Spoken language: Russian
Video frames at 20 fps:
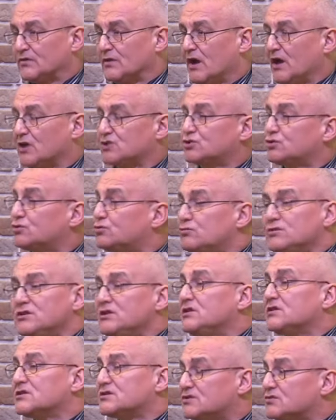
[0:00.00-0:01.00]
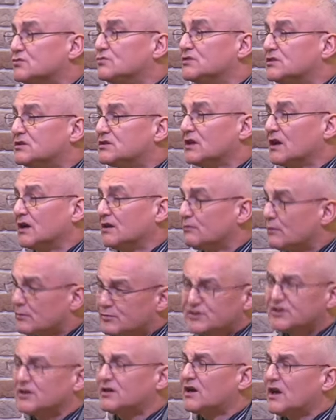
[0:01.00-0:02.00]
а что не суета? И
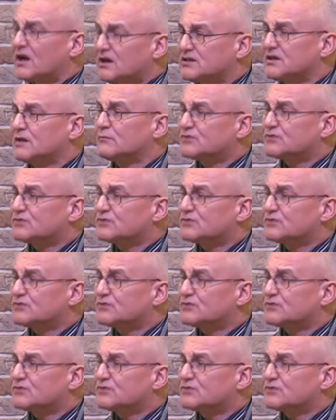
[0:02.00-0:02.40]
вообще, как нам